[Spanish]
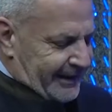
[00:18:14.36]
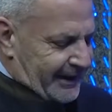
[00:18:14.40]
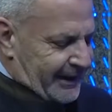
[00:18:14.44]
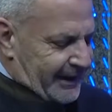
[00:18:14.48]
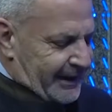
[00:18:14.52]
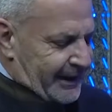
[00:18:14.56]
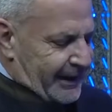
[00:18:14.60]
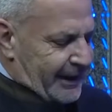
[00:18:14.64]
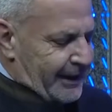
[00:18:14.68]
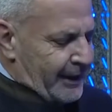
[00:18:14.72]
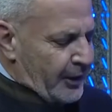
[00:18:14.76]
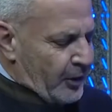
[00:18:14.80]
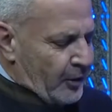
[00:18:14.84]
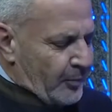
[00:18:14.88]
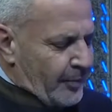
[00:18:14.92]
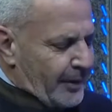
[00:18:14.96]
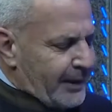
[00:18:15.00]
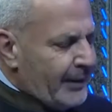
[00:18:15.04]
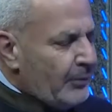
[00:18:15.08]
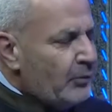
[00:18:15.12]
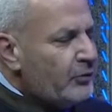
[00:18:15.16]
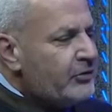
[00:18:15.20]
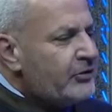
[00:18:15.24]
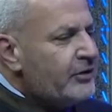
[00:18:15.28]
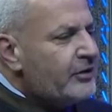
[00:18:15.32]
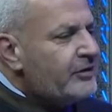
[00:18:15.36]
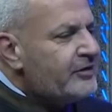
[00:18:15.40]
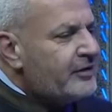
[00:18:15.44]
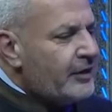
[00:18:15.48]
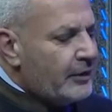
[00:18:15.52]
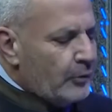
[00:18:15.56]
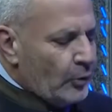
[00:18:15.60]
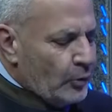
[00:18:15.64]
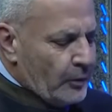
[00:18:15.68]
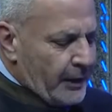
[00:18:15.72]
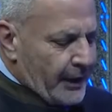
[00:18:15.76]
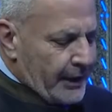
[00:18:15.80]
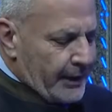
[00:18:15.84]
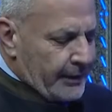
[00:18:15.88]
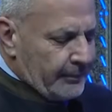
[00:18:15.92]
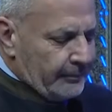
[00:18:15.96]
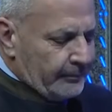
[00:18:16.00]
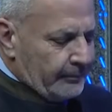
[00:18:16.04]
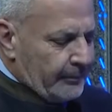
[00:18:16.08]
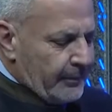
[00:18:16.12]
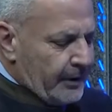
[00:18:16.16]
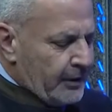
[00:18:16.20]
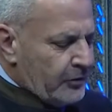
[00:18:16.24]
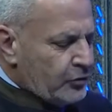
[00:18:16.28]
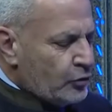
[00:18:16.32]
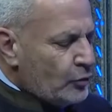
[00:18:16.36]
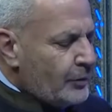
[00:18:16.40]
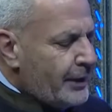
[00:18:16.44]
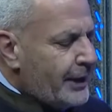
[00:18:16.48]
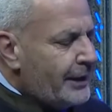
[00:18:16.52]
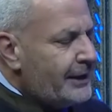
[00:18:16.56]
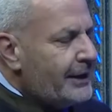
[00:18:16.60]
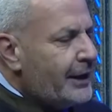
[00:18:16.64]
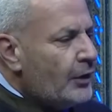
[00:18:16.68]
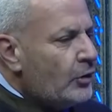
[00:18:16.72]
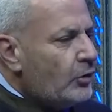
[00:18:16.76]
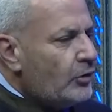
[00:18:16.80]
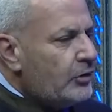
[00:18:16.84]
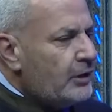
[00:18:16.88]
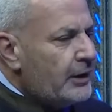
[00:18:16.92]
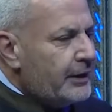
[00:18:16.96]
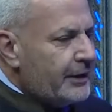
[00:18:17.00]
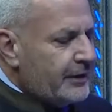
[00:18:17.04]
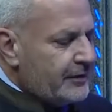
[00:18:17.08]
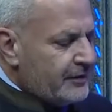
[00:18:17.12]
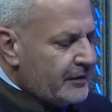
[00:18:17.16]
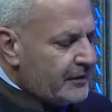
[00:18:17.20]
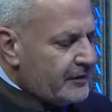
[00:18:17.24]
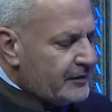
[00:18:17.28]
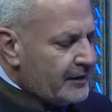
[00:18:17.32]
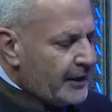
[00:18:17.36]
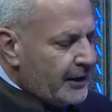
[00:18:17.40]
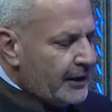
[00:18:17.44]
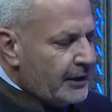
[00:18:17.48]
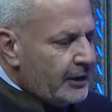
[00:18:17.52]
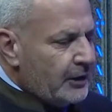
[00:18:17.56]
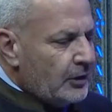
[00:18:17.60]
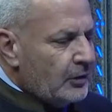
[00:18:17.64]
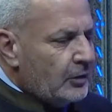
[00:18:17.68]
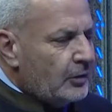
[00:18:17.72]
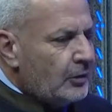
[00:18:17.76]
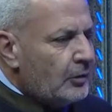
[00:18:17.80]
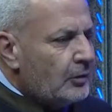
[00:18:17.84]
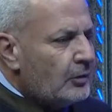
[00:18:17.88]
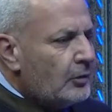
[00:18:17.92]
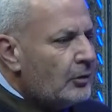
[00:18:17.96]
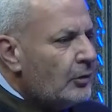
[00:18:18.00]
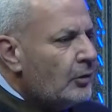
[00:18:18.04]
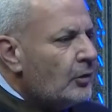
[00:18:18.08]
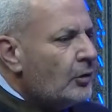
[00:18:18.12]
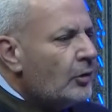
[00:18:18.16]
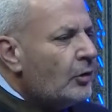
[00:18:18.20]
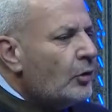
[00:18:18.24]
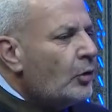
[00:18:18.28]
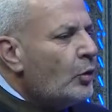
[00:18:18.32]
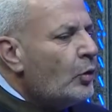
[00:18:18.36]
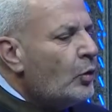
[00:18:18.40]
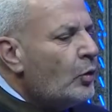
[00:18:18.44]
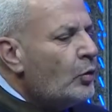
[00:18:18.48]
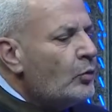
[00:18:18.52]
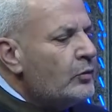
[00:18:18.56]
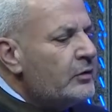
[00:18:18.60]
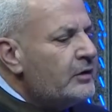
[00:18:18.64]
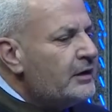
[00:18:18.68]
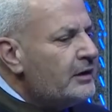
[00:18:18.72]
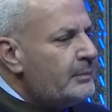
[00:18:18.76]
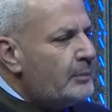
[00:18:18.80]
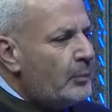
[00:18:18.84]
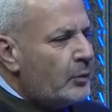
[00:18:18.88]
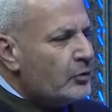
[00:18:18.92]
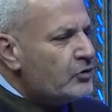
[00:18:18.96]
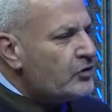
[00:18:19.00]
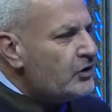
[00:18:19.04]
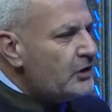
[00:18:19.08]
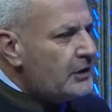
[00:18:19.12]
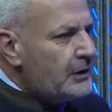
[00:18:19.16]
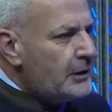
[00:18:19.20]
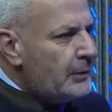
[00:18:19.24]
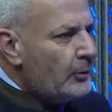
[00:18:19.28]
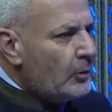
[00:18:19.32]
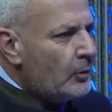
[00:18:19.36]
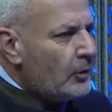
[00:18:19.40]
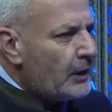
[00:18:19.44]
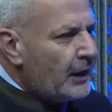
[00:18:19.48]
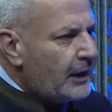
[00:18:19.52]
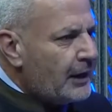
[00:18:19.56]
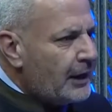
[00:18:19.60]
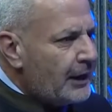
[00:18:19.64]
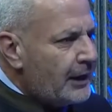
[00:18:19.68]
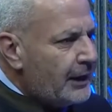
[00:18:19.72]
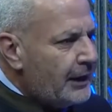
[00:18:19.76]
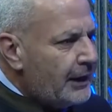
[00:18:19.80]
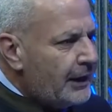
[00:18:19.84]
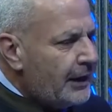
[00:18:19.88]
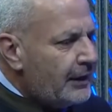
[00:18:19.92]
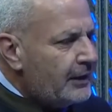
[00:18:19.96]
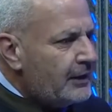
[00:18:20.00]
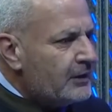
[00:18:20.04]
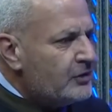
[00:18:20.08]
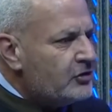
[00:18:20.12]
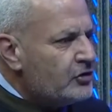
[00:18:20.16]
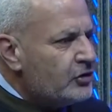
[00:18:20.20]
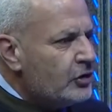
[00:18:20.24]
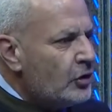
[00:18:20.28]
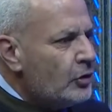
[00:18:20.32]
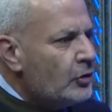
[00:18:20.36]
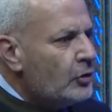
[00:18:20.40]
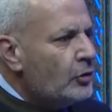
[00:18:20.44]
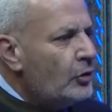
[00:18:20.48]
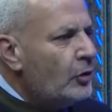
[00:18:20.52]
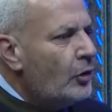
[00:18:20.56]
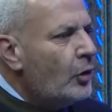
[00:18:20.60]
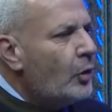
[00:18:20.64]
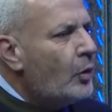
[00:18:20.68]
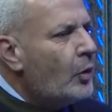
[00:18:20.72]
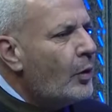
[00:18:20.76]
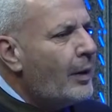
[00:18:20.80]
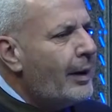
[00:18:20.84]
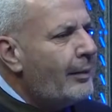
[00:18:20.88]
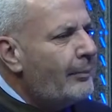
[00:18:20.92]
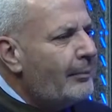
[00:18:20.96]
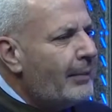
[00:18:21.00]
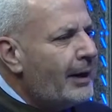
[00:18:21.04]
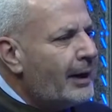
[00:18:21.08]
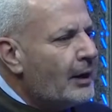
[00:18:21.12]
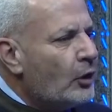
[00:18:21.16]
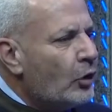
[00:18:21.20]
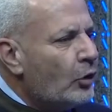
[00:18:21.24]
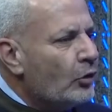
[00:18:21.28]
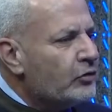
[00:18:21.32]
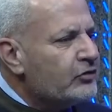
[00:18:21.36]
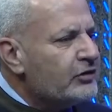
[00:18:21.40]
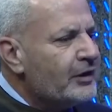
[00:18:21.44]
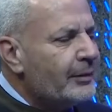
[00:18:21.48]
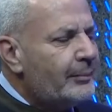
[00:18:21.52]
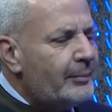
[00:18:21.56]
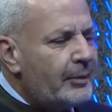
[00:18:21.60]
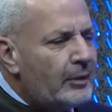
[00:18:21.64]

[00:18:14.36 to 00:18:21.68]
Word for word: Eh, Leo, para vos el celular es un aliado necesario, un dispositivo que genera adicción o ambas cosas.